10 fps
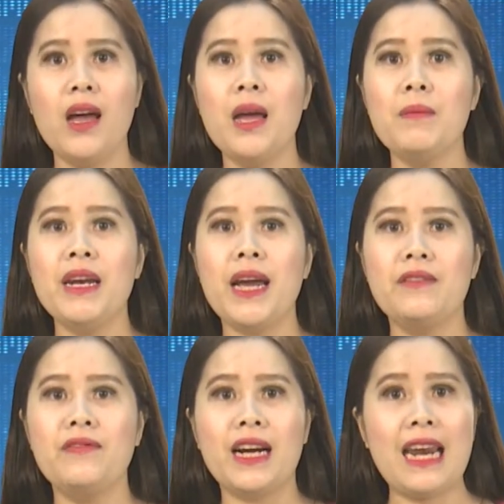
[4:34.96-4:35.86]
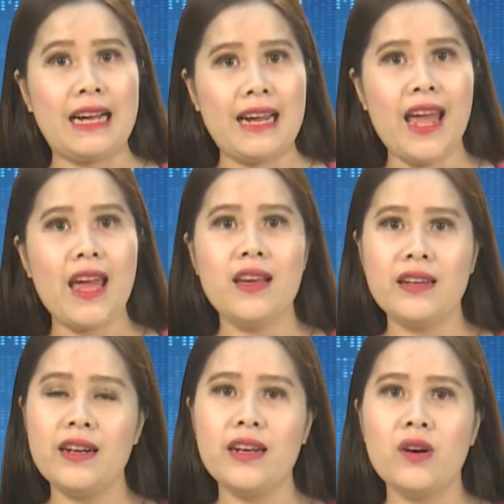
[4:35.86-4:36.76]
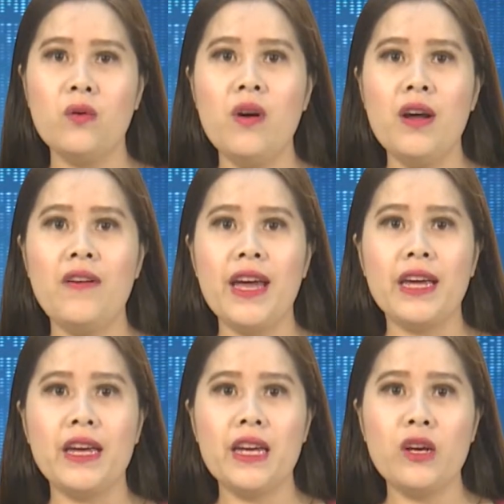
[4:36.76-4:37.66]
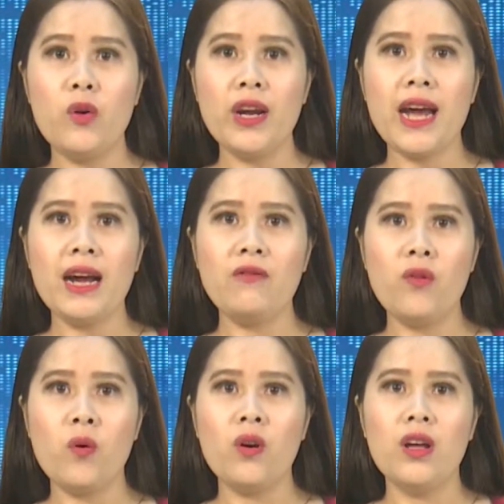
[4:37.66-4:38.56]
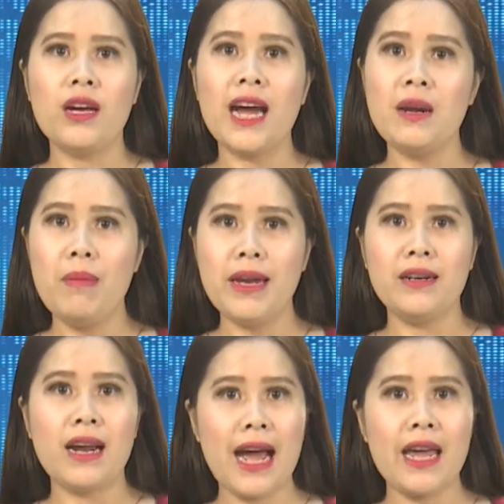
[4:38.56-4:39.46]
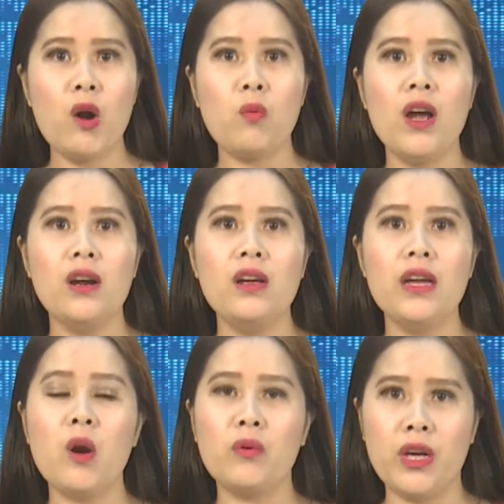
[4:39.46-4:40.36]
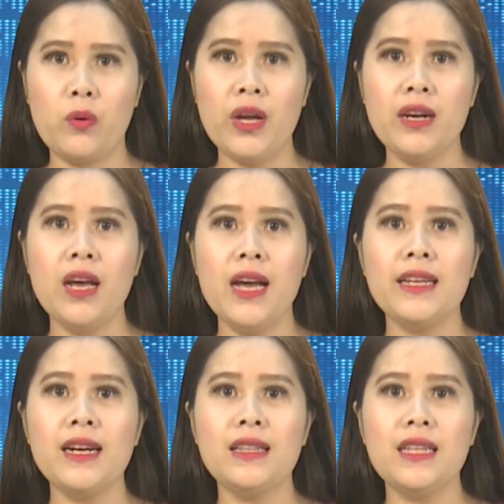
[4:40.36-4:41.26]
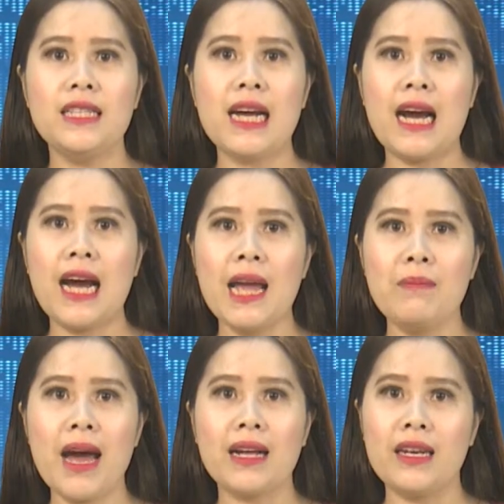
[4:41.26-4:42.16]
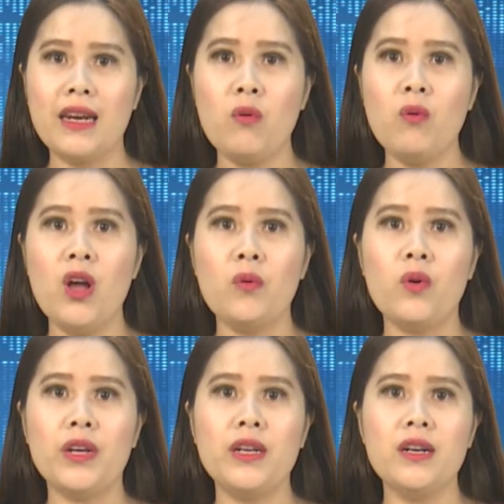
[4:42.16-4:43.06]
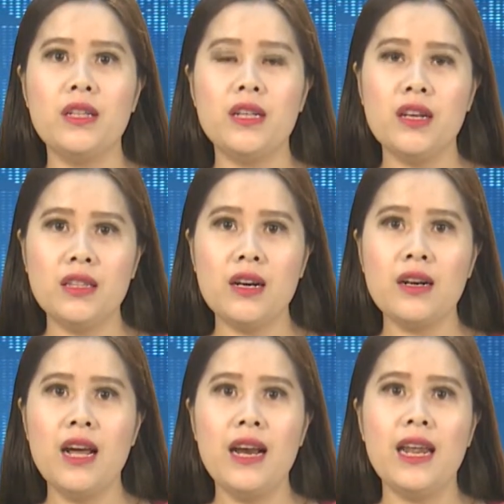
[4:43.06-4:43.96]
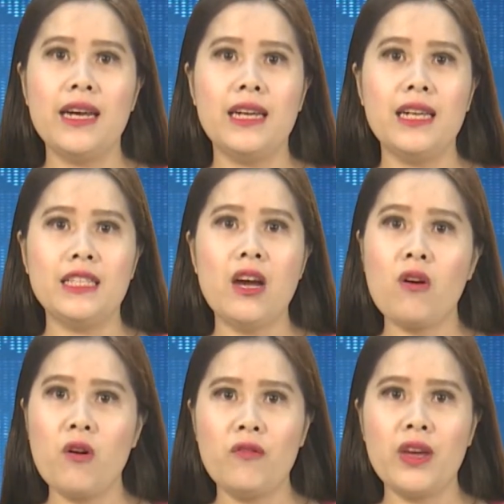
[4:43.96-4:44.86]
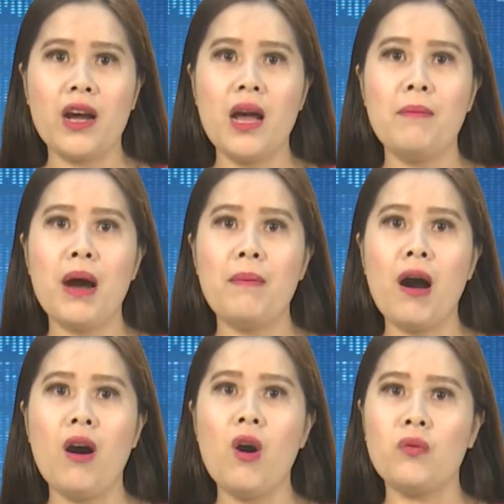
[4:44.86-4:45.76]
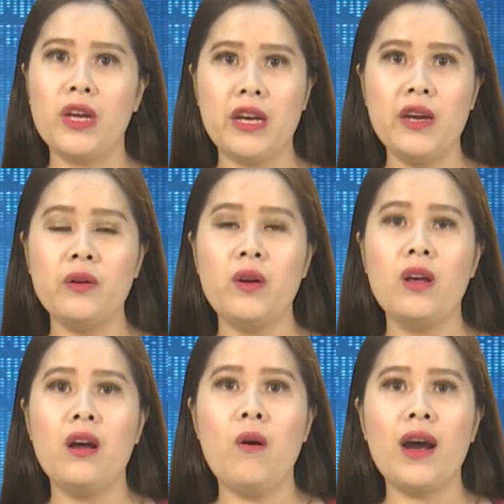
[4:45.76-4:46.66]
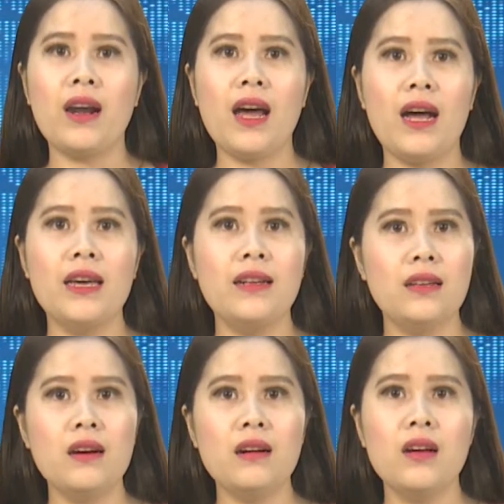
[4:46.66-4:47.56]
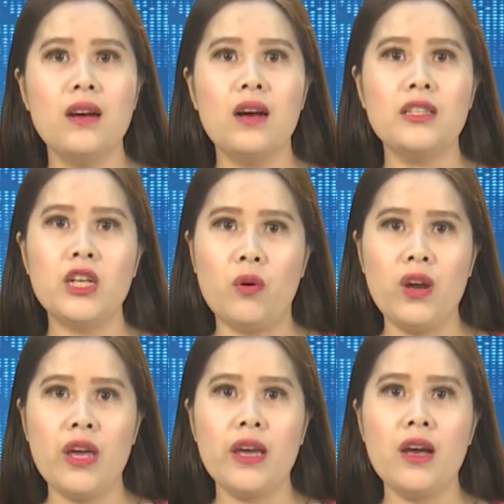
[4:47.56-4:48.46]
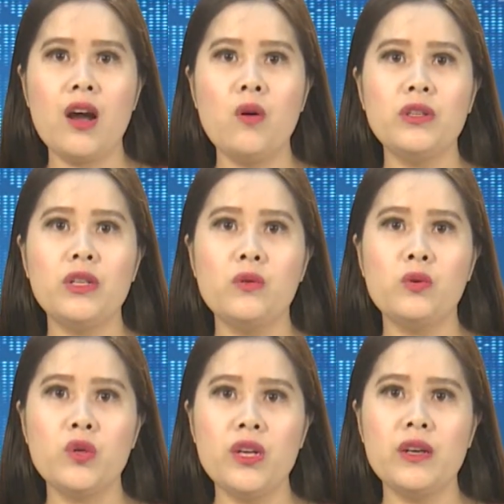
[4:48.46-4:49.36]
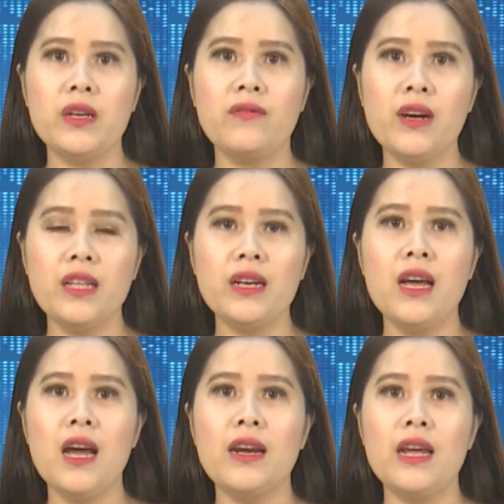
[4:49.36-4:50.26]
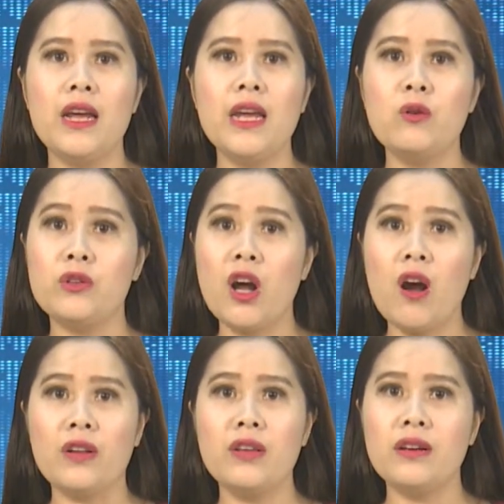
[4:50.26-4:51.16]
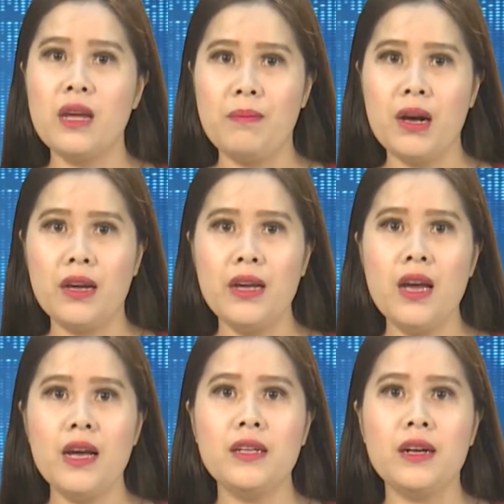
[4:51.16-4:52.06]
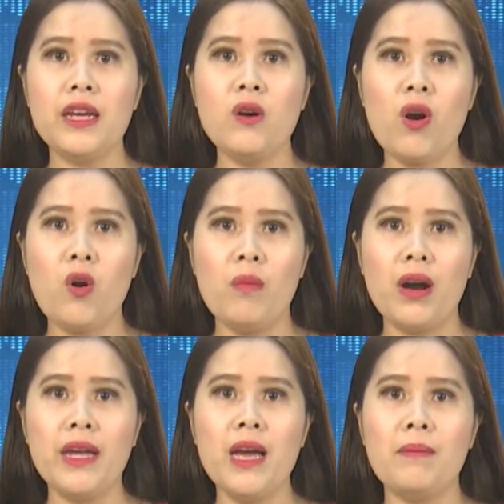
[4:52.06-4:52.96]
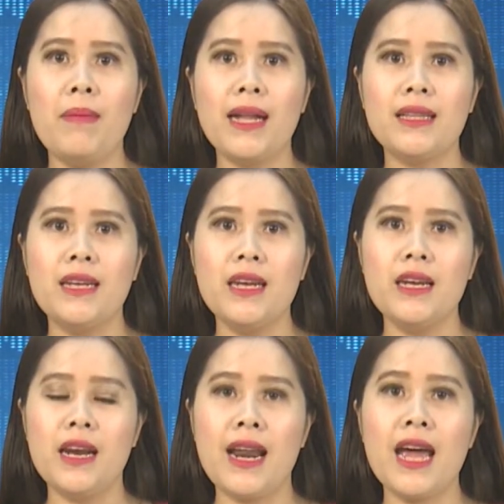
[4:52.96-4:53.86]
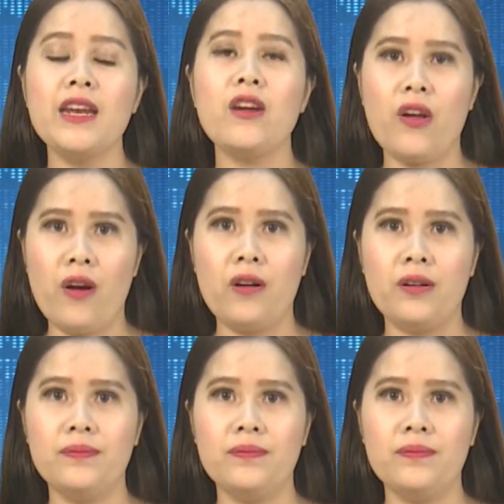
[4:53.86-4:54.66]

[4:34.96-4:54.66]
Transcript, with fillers: Bên cạnh việc lắng nghe, nghiên cứu, phải kiên quyết khắc phục, căn bệnh ngài học, lười học nghị quyết, nhất là tình trạng khai mạc thì đông của giờ thì thưa thớt, lấy lý do công việc mà bỏ học nghị quyết hoặc là hình thức ờ, chiếu lệ không chịu suy nghĩ phân tích để hiểu rõ những điểm mới, những yêu cầu mới mà tình hình hiện nay đòi hỏi.